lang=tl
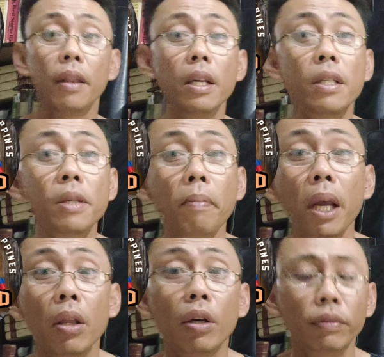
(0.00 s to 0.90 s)
This is
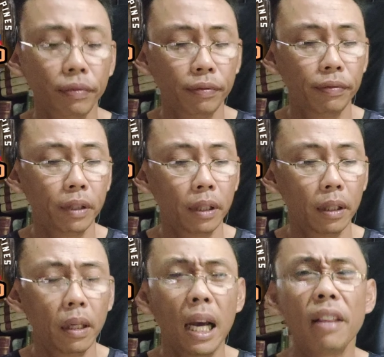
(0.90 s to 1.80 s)
made of,
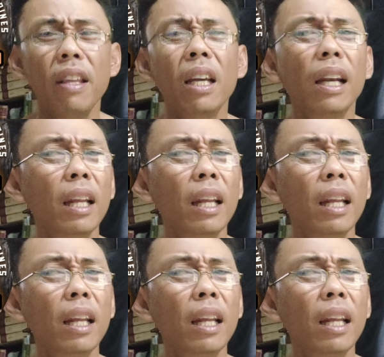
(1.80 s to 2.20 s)
uh, I think,